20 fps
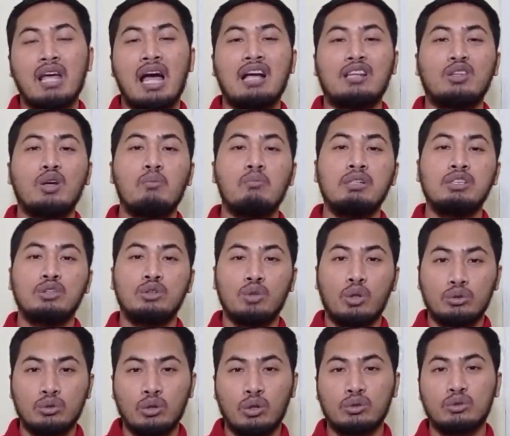atau
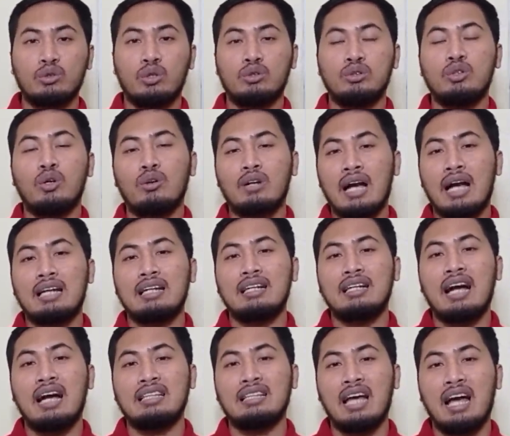
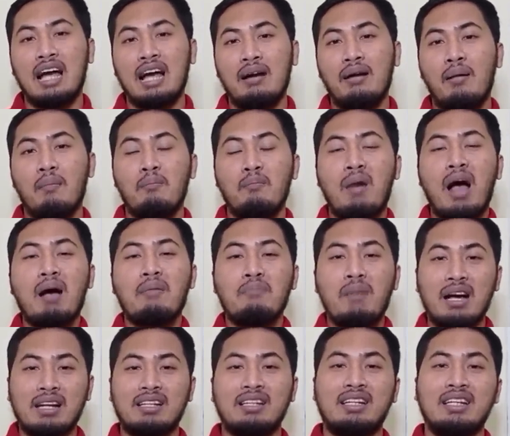mencocok-cocokkan kata
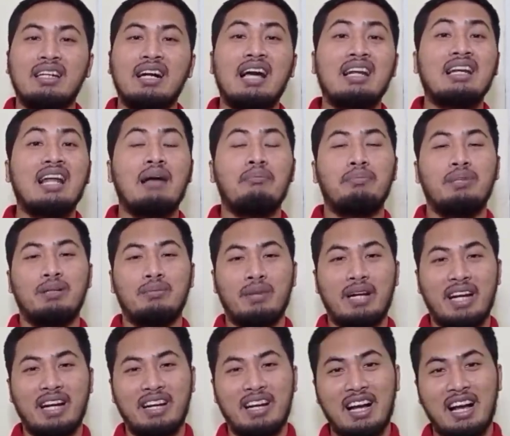Muhammad dengan nabi
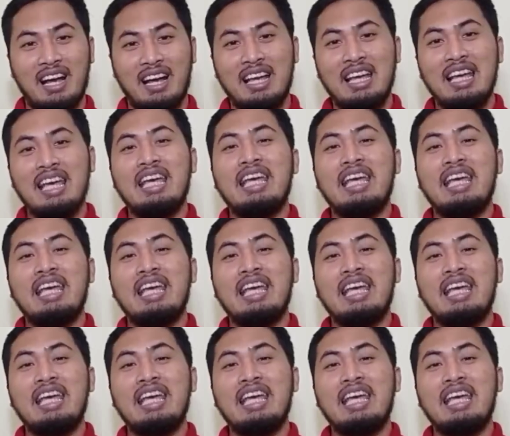mereka.